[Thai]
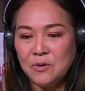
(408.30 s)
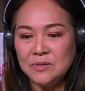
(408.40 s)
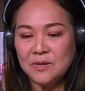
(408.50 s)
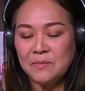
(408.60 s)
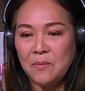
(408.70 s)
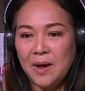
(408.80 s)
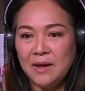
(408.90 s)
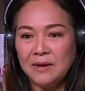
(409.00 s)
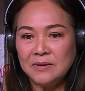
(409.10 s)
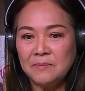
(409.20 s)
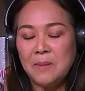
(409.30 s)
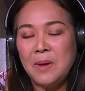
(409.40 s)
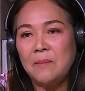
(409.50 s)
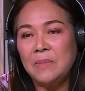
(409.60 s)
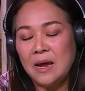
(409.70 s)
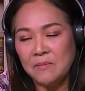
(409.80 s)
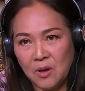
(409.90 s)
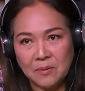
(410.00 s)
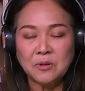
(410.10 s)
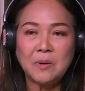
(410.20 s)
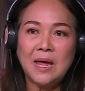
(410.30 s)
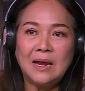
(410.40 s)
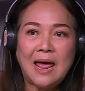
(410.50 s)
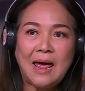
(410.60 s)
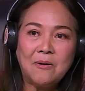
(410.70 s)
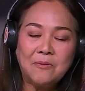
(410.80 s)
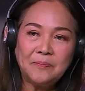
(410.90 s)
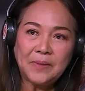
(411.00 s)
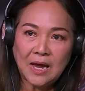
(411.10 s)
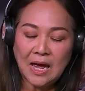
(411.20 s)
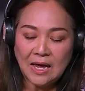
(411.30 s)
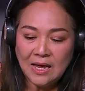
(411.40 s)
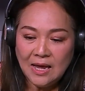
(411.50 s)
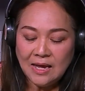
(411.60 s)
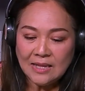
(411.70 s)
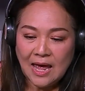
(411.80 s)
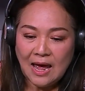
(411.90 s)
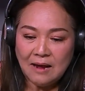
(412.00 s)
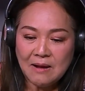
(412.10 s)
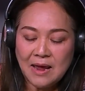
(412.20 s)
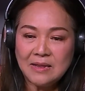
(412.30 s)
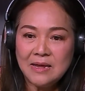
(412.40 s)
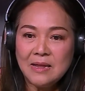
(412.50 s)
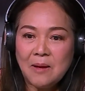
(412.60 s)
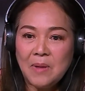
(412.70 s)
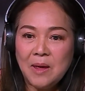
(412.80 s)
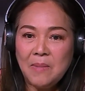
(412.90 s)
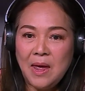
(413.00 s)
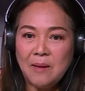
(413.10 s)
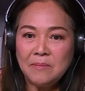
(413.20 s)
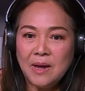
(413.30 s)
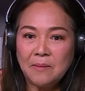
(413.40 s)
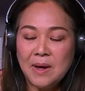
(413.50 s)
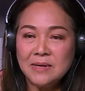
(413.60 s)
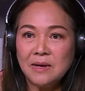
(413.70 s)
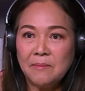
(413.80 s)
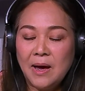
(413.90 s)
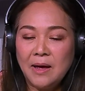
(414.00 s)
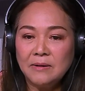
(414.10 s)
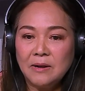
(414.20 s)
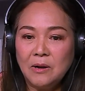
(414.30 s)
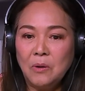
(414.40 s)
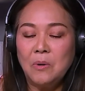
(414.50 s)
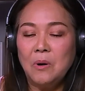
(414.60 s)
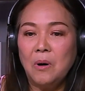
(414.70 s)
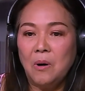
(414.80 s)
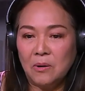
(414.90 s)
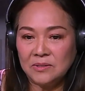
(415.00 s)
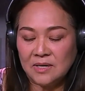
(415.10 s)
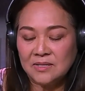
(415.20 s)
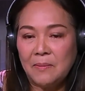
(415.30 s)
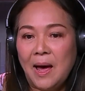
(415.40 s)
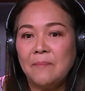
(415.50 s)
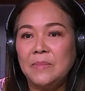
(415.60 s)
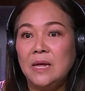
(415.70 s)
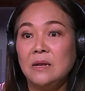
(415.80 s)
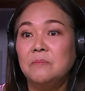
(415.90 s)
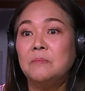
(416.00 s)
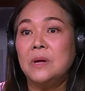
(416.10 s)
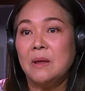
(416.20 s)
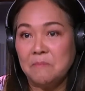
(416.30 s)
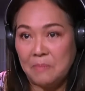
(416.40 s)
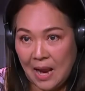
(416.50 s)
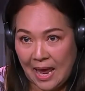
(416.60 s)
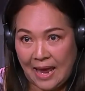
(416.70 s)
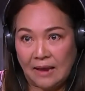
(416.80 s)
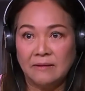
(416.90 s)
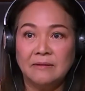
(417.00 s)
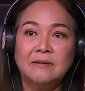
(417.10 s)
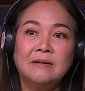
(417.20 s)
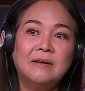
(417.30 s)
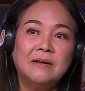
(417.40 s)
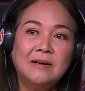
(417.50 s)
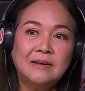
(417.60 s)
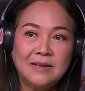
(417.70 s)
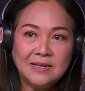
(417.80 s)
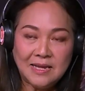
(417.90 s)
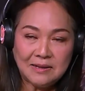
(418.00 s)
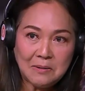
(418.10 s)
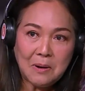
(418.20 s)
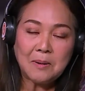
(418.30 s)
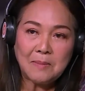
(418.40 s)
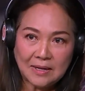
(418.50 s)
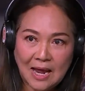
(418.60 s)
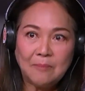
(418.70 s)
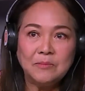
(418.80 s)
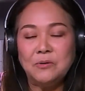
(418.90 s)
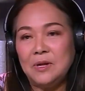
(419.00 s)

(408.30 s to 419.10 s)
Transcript: แอมรู้สึกไหมว่าถึงแม้แม่แอมได้คำตอบกับตัวเองแล้วนะคะแต่อะไรที่ทำให้แม่แอมยังไม่สามารถลุกออกจากสภาพนี้หรือเปลี่ยนแปลงในสิ่งที่เรากำลังทำอ